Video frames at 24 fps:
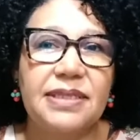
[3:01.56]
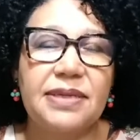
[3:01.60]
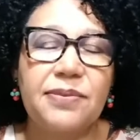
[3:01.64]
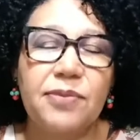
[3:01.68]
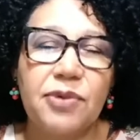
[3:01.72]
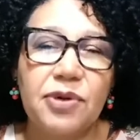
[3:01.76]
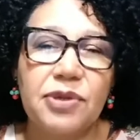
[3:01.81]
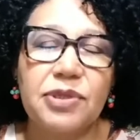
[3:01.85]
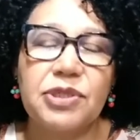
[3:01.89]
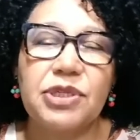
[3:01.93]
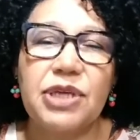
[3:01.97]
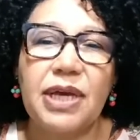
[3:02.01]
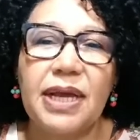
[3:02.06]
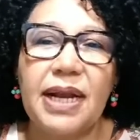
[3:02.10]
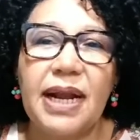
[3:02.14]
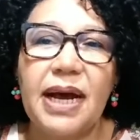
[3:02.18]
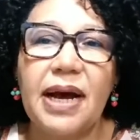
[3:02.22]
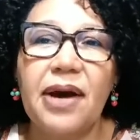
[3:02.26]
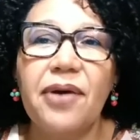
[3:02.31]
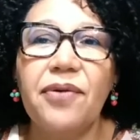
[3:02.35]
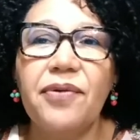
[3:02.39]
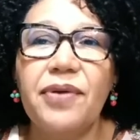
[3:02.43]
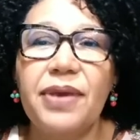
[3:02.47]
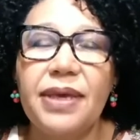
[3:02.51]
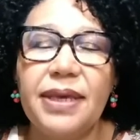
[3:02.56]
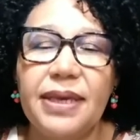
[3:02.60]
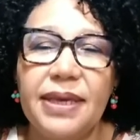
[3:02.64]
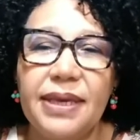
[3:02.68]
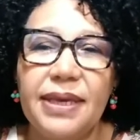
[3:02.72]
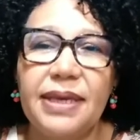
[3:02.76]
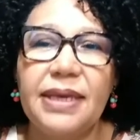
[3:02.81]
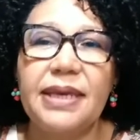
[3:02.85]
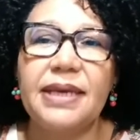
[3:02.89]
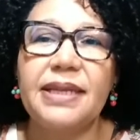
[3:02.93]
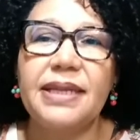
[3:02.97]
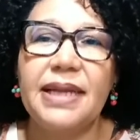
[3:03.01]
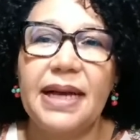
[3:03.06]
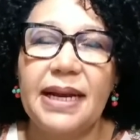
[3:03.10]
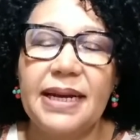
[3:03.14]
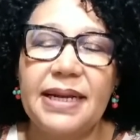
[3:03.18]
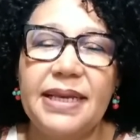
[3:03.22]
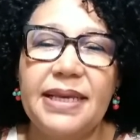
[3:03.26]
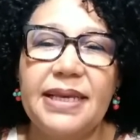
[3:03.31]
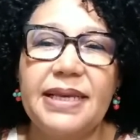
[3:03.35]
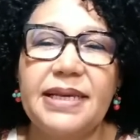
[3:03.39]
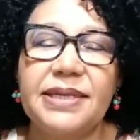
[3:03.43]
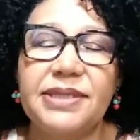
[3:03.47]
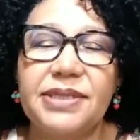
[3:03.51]
de modo geral e, e é na
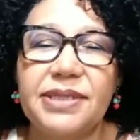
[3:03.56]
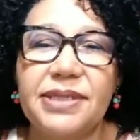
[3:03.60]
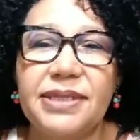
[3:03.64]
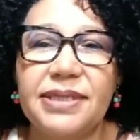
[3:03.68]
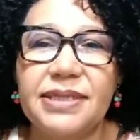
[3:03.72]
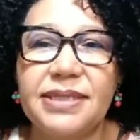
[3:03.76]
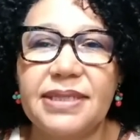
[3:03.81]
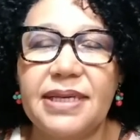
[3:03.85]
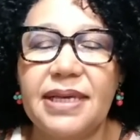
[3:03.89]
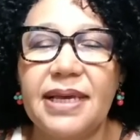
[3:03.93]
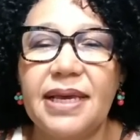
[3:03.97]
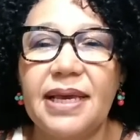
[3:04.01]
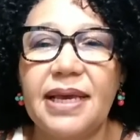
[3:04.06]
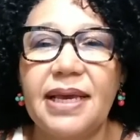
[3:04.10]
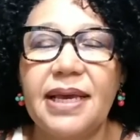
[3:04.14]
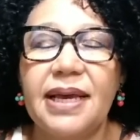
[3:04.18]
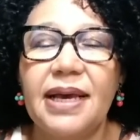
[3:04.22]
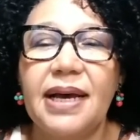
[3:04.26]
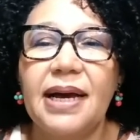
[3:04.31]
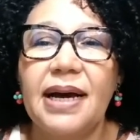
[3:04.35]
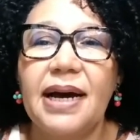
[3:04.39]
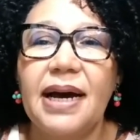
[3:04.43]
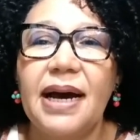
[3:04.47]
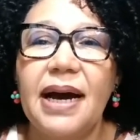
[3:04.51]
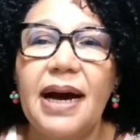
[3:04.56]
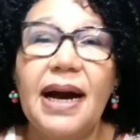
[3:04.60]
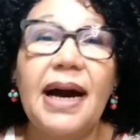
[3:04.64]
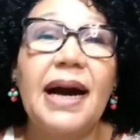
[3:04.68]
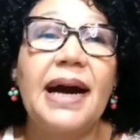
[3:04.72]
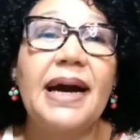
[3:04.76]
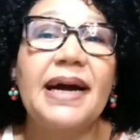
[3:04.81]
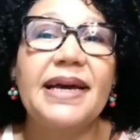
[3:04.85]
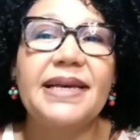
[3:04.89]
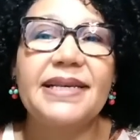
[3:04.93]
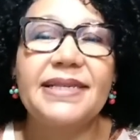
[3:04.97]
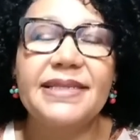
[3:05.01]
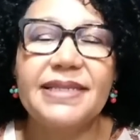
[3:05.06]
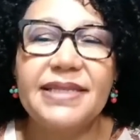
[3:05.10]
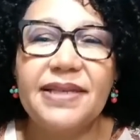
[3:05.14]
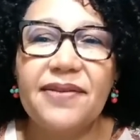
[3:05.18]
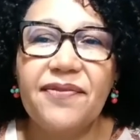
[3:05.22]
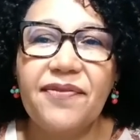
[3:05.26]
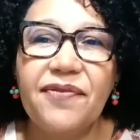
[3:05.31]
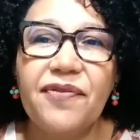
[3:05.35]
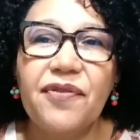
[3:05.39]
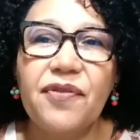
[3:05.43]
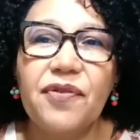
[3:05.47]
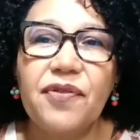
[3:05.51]
linha de dizer, ah, e se
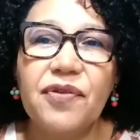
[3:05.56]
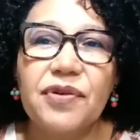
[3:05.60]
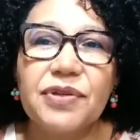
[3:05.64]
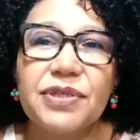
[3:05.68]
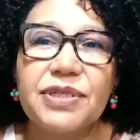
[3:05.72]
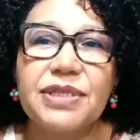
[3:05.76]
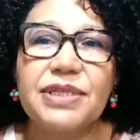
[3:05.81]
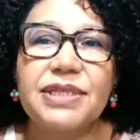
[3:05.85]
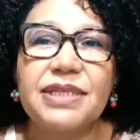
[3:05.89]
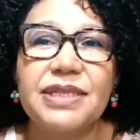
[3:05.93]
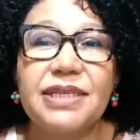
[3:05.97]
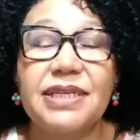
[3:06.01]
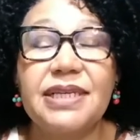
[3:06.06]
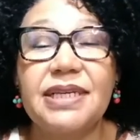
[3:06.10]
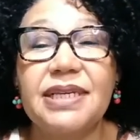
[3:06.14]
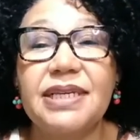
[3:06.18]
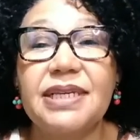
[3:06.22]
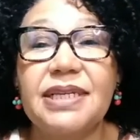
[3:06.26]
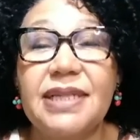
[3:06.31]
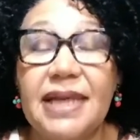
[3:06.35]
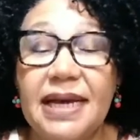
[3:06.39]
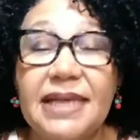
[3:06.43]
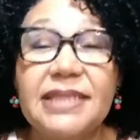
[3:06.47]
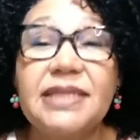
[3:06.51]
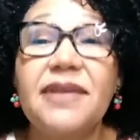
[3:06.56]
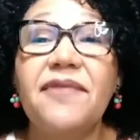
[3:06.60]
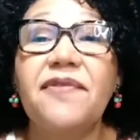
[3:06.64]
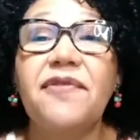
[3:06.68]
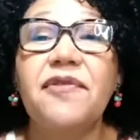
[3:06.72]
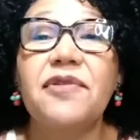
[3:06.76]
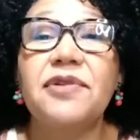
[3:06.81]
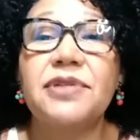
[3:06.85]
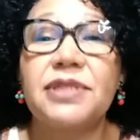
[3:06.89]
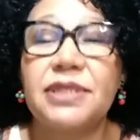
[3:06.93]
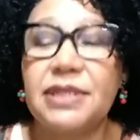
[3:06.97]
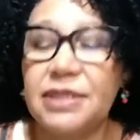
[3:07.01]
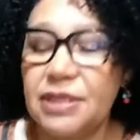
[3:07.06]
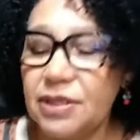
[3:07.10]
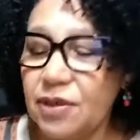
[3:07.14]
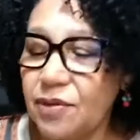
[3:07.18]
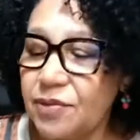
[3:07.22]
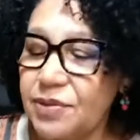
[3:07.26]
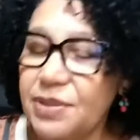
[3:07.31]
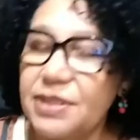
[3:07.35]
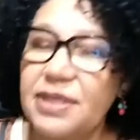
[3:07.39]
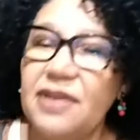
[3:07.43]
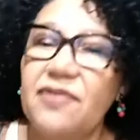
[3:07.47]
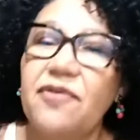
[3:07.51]
fosse, né, se fosse
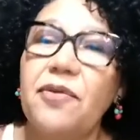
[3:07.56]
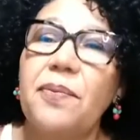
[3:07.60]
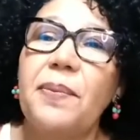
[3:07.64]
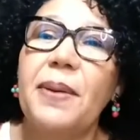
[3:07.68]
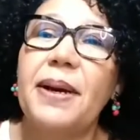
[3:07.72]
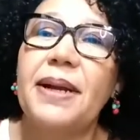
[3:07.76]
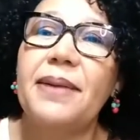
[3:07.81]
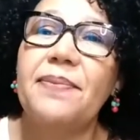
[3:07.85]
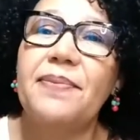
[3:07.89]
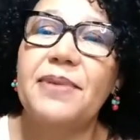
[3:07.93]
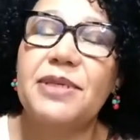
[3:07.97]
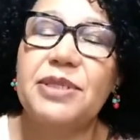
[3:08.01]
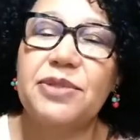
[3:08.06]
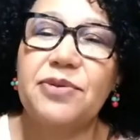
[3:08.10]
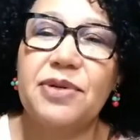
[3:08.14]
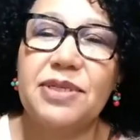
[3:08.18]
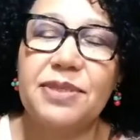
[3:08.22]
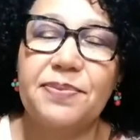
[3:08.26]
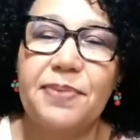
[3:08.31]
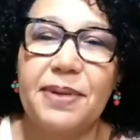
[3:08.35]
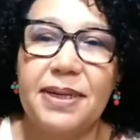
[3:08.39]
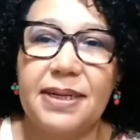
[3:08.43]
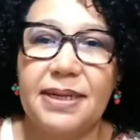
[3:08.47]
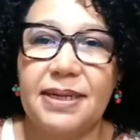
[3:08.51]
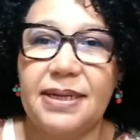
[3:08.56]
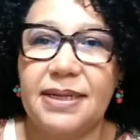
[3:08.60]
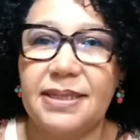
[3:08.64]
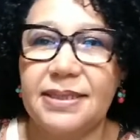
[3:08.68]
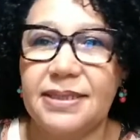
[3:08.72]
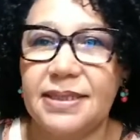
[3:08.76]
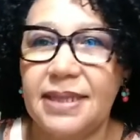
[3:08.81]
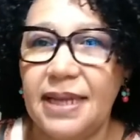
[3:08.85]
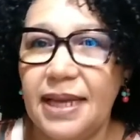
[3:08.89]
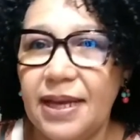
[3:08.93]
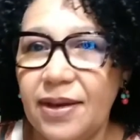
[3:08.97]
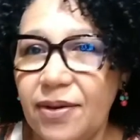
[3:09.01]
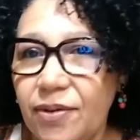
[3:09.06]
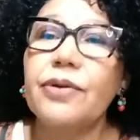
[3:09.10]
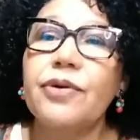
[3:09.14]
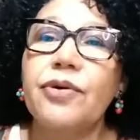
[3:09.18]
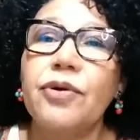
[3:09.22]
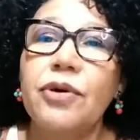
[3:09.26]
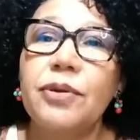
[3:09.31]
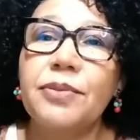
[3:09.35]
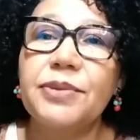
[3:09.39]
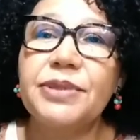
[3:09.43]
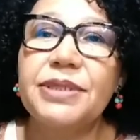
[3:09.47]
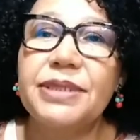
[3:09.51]
exclusivo para pessoas brancas, né,
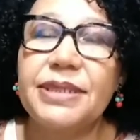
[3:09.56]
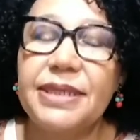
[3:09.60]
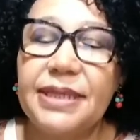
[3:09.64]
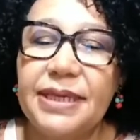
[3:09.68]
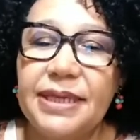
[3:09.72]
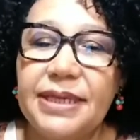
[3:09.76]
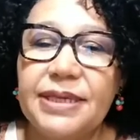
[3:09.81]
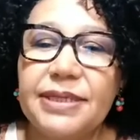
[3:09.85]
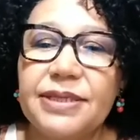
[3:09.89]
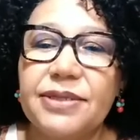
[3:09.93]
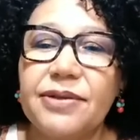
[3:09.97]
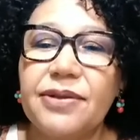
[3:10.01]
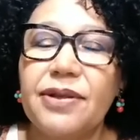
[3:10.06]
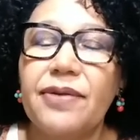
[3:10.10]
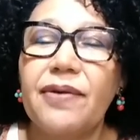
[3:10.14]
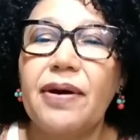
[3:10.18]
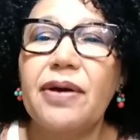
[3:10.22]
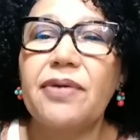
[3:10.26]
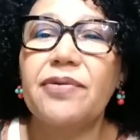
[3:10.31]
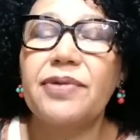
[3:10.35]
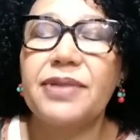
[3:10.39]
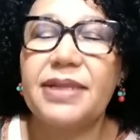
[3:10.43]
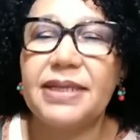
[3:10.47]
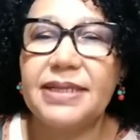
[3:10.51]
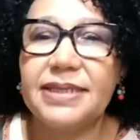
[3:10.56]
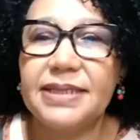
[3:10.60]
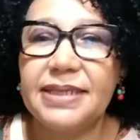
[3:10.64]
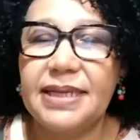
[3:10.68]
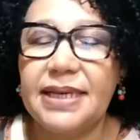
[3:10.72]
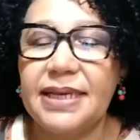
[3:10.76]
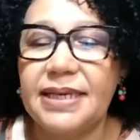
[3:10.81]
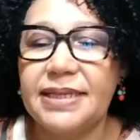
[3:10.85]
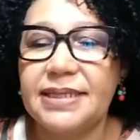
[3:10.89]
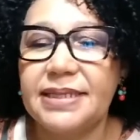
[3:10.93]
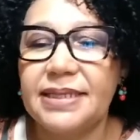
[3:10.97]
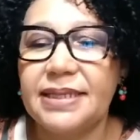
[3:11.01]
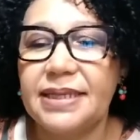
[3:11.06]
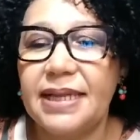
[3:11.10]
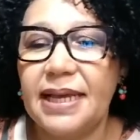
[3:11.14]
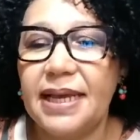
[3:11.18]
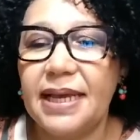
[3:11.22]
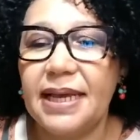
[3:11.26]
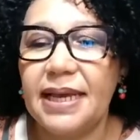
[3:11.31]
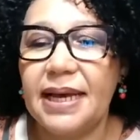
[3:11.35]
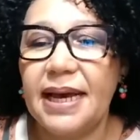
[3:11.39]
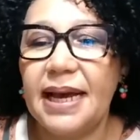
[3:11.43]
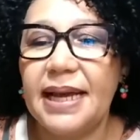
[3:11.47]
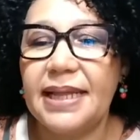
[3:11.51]
como se isso não acontecesse,
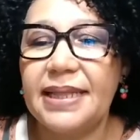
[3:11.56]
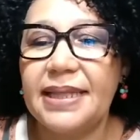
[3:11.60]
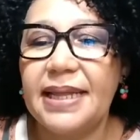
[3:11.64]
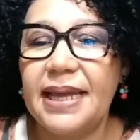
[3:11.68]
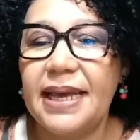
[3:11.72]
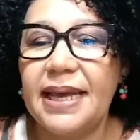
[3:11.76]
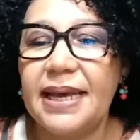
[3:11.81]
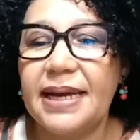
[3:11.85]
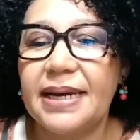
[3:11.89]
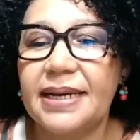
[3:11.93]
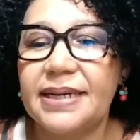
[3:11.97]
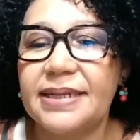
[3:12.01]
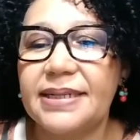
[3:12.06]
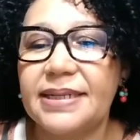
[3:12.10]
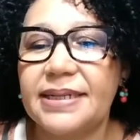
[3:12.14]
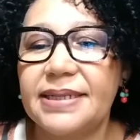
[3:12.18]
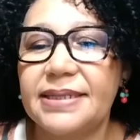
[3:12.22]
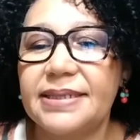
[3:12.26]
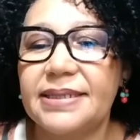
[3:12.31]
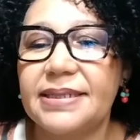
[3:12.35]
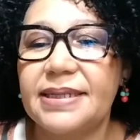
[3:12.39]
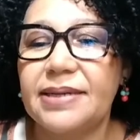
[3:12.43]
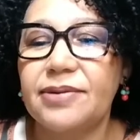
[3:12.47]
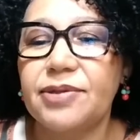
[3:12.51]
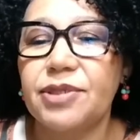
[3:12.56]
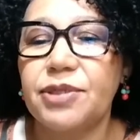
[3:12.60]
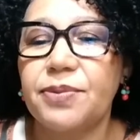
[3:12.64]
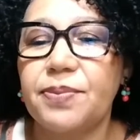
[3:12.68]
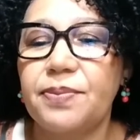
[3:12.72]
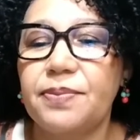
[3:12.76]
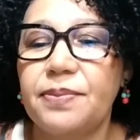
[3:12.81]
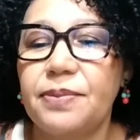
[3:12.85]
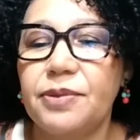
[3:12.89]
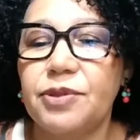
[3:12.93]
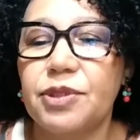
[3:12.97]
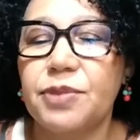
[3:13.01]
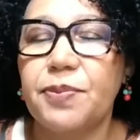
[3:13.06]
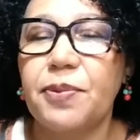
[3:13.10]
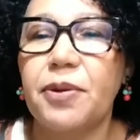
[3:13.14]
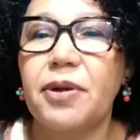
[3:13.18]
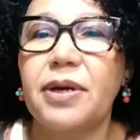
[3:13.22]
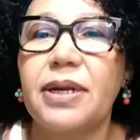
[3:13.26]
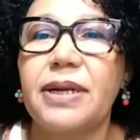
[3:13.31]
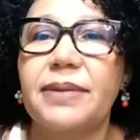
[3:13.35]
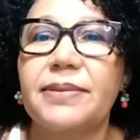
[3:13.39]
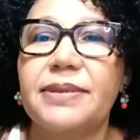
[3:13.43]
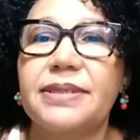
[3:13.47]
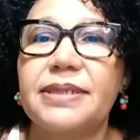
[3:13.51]
né, há décadas, né, os, os
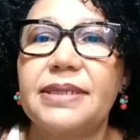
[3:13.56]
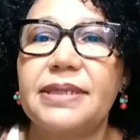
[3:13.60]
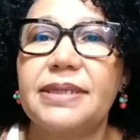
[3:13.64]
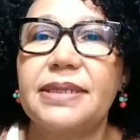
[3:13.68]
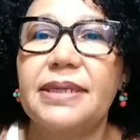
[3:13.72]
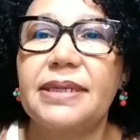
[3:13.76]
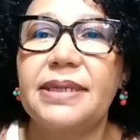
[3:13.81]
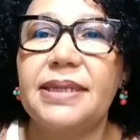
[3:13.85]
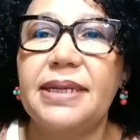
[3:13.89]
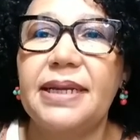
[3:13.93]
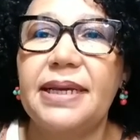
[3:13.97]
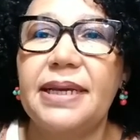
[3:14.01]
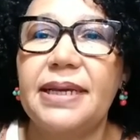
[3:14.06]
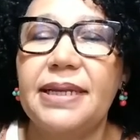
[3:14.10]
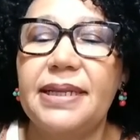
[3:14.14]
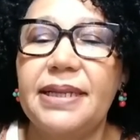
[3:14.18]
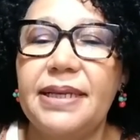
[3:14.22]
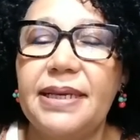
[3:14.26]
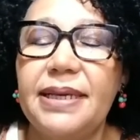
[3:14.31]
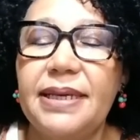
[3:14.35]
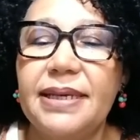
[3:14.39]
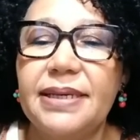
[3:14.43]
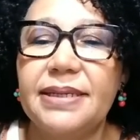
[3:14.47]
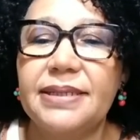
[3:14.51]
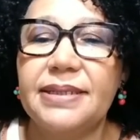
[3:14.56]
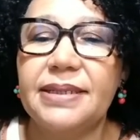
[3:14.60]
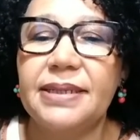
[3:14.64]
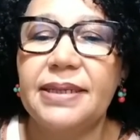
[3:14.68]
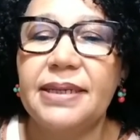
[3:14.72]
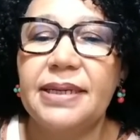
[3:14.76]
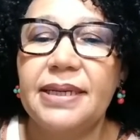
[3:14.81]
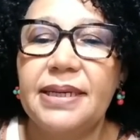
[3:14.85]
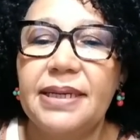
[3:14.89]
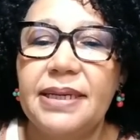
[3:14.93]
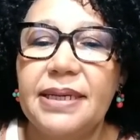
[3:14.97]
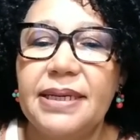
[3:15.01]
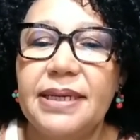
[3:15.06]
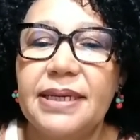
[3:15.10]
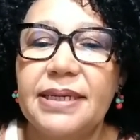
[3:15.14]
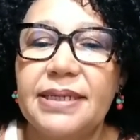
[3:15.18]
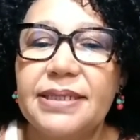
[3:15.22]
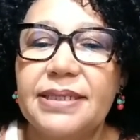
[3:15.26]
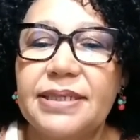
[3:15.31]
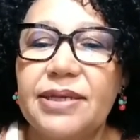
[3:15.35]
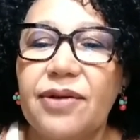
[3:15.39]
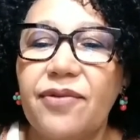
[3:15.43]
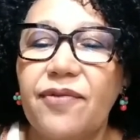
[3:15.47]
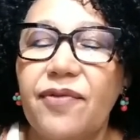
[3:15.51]
programas de, de trainee
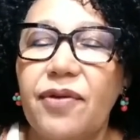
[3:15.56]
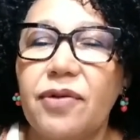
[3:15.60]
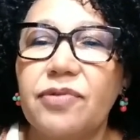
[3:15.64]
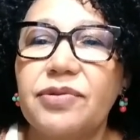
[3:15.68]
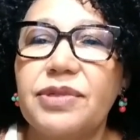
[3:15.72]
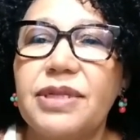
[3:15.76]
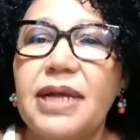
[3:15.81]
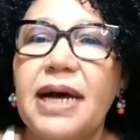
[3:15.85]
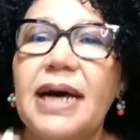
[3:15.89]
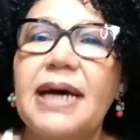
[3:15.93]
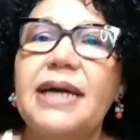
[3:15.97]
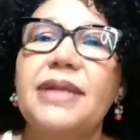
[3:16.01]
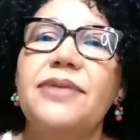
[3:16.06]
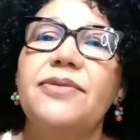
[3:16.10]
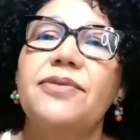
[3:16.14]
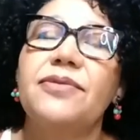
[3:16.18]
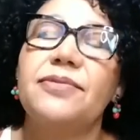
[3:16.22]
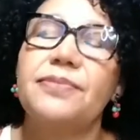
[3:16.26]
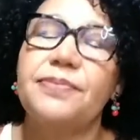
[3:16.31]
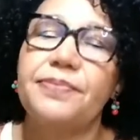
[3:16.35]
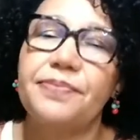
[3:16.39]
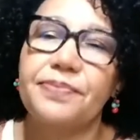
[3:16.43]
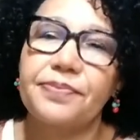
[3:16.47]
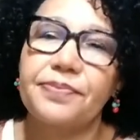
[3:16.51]
são voltados